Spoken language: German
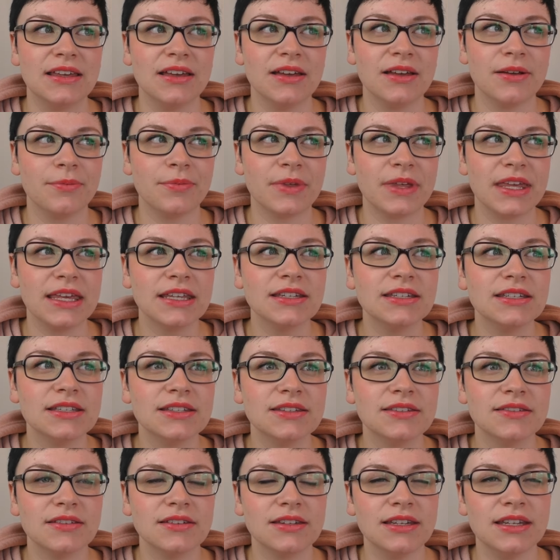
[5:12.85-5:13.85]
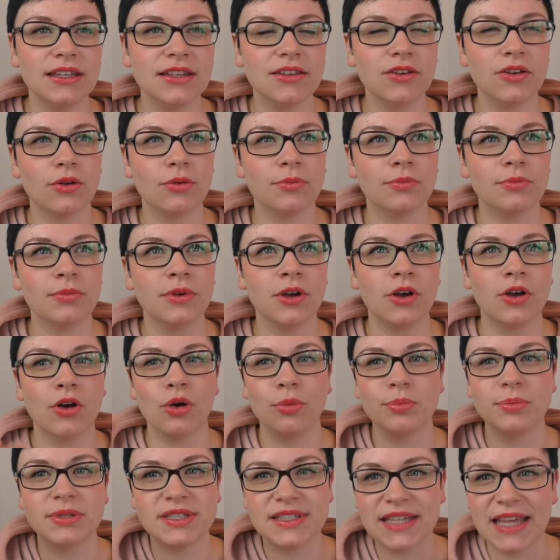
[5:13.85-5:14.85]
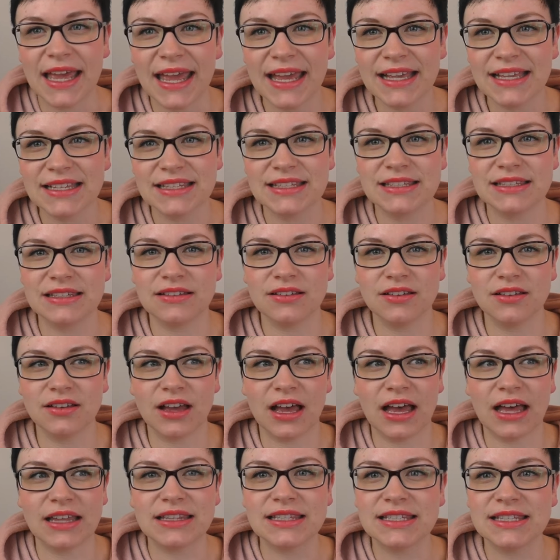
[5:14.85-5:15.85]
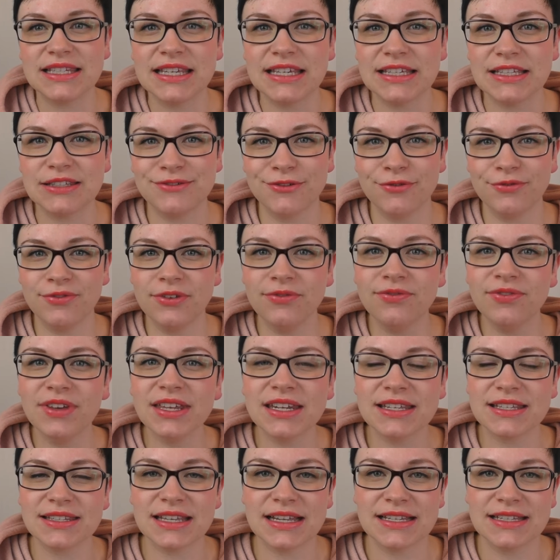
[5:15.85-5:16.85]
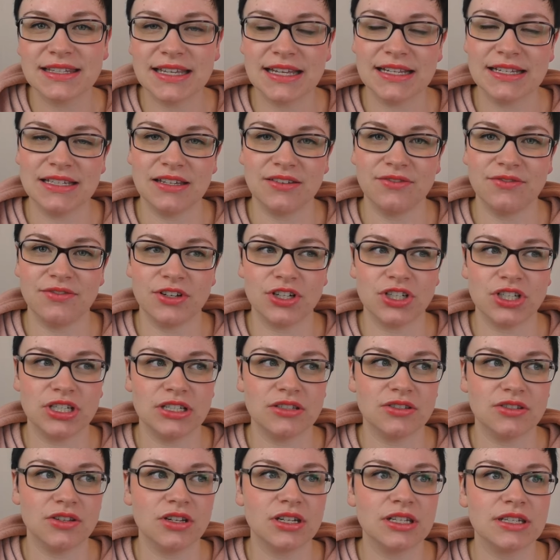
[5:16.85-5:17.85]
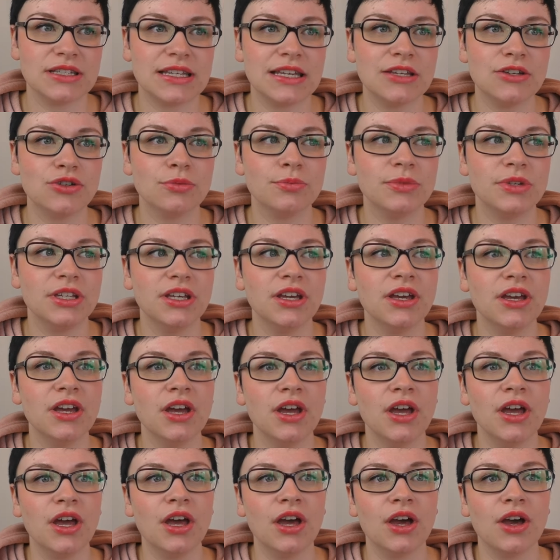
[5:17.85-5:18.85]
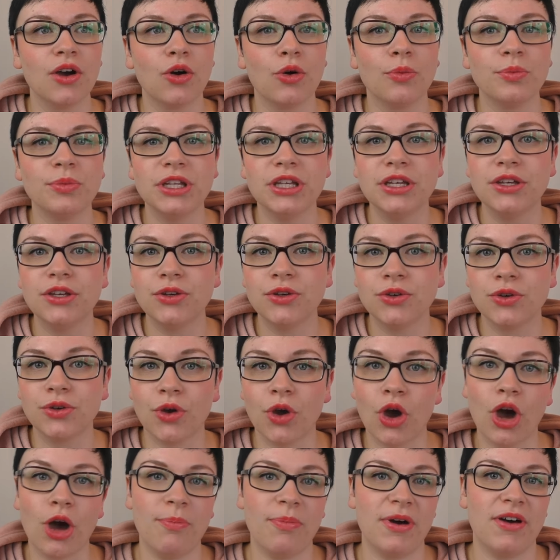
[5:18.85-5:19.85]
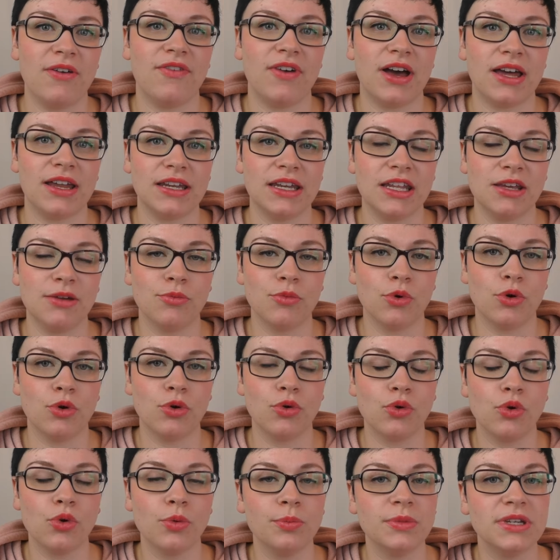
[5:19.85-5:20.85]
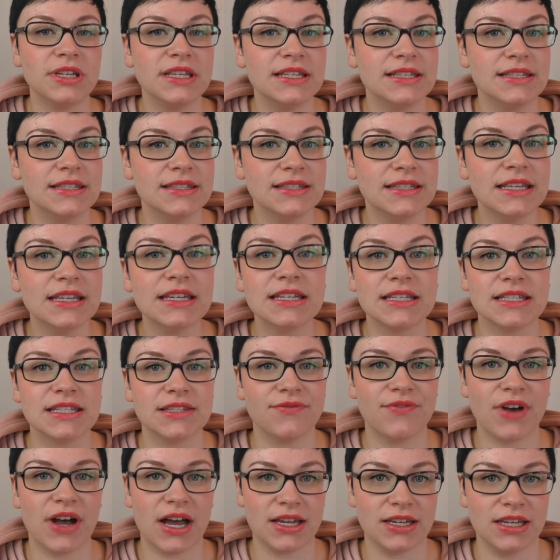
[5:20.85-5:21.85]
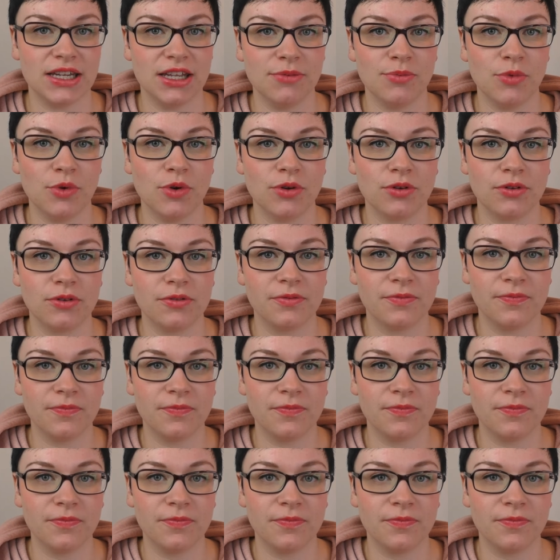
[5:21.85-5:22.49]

ähm, geht es nicht um, um Sex an sich, so wie wir das als Eltern verstehen, sondern es geht um die, um die Körperwahrnehmung, um die Sinneswahrnehmung.